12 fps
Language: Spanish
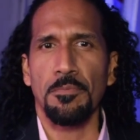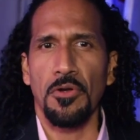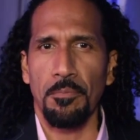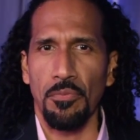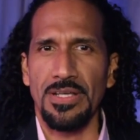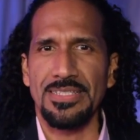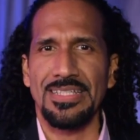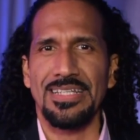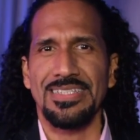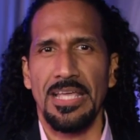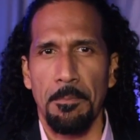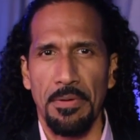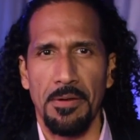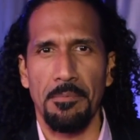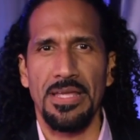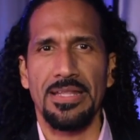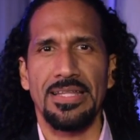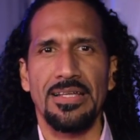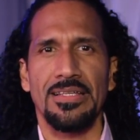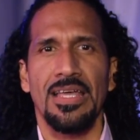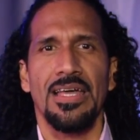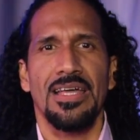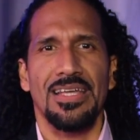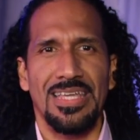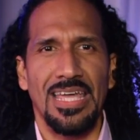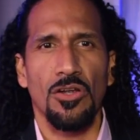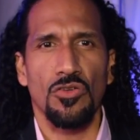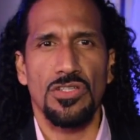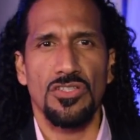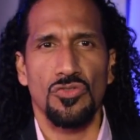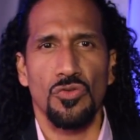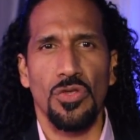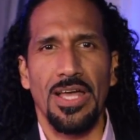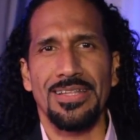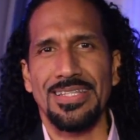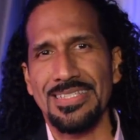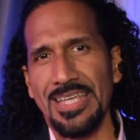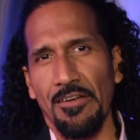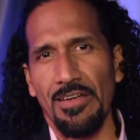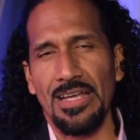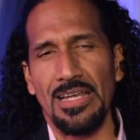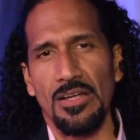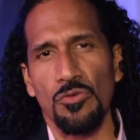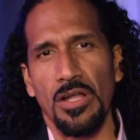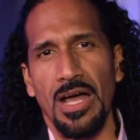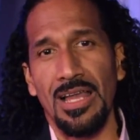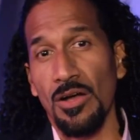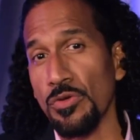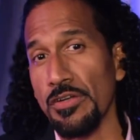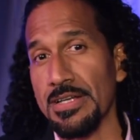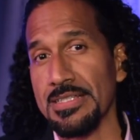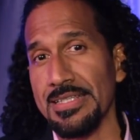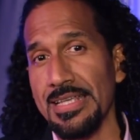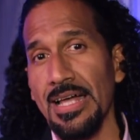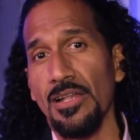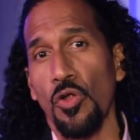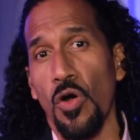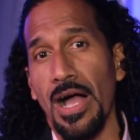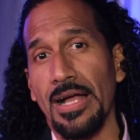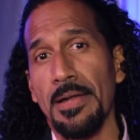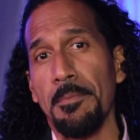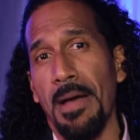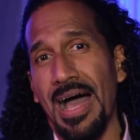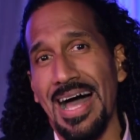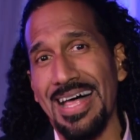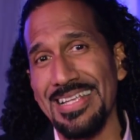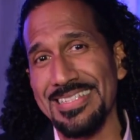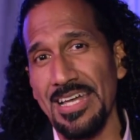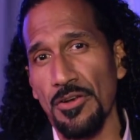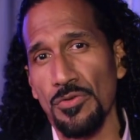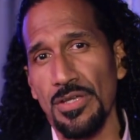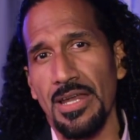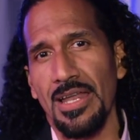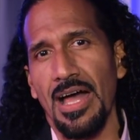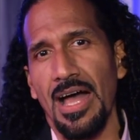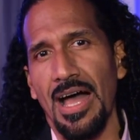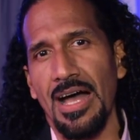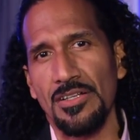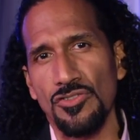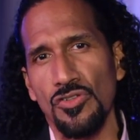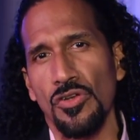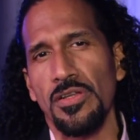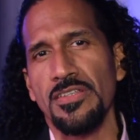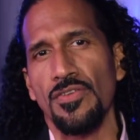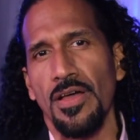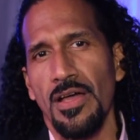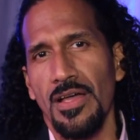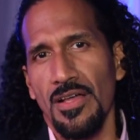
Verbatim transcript: propuestas que permitan que los estudiantes que vengan a la, universidad lo hagan a desarrollar acciones